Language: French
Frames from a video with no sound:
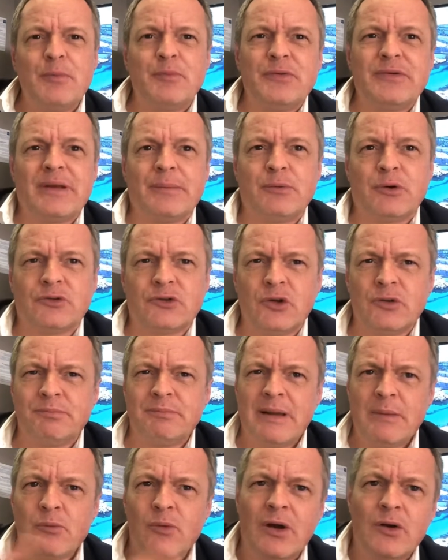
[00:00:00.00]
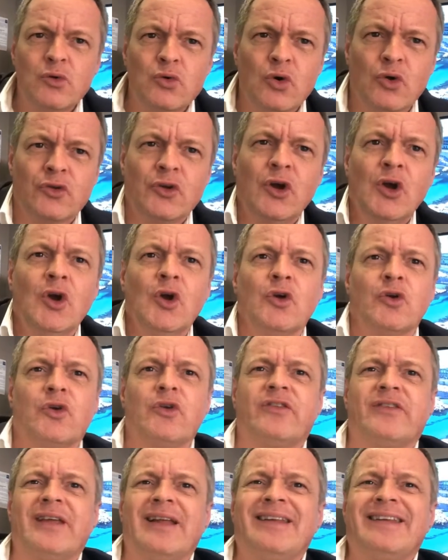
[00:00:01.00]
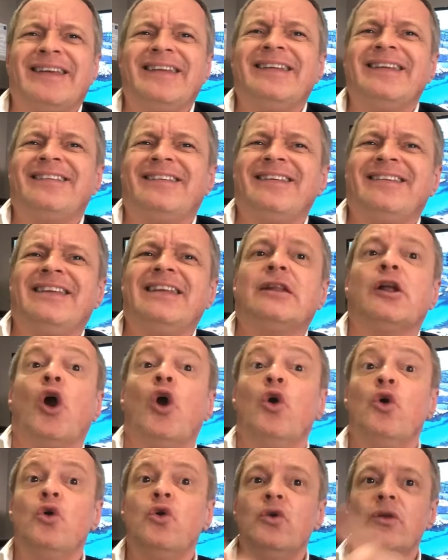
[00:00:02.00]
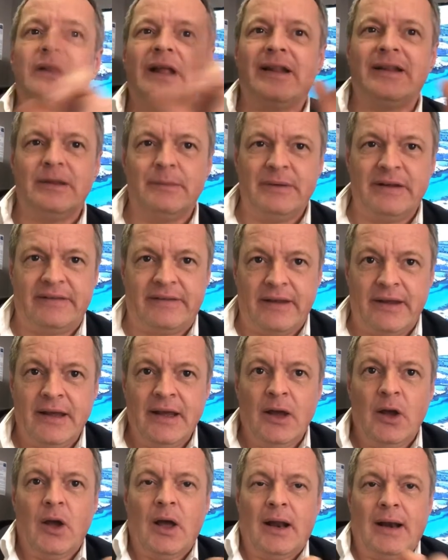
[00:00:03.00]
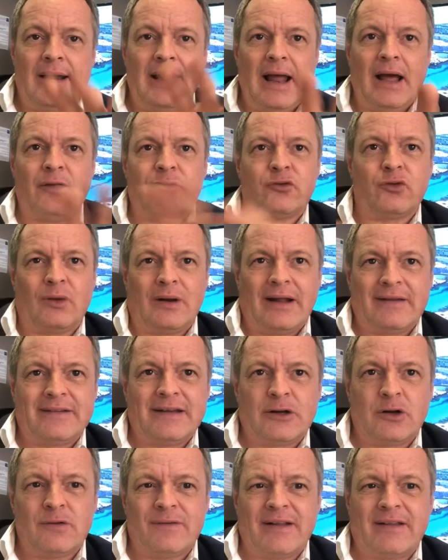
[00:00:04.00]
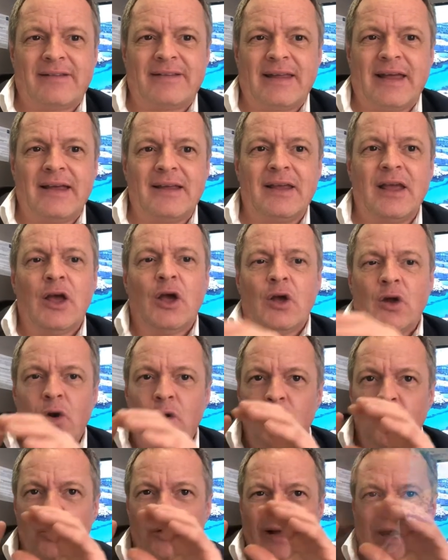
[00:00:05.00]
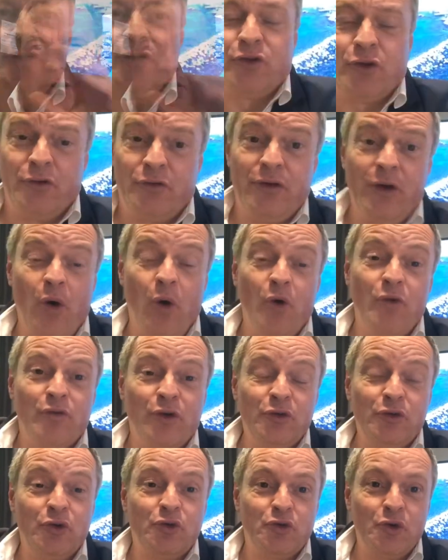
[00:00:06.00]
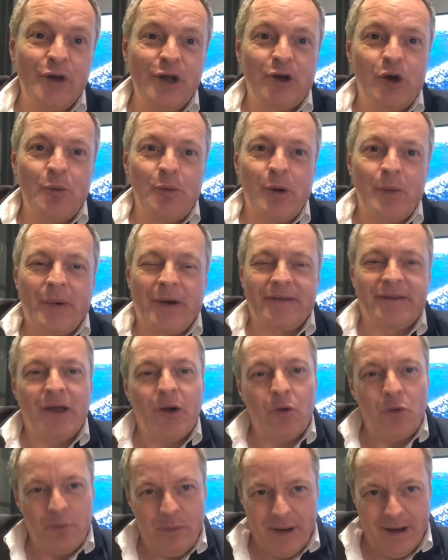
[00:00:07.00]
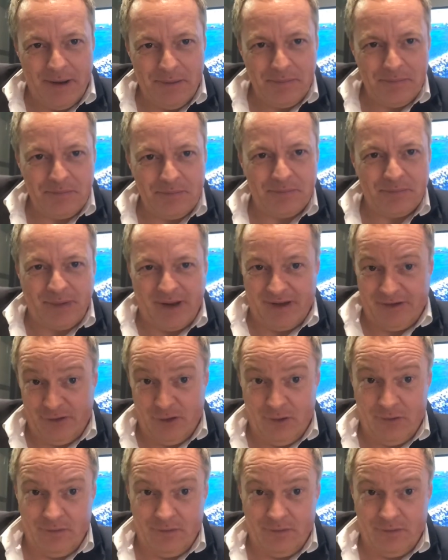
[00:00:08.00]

importantes mais moins lourdes que celles qui nécessitent l'unanimité. Là, sur l'article 25, le calcul se fait au vote de tous les copropriétaires ou pas présents.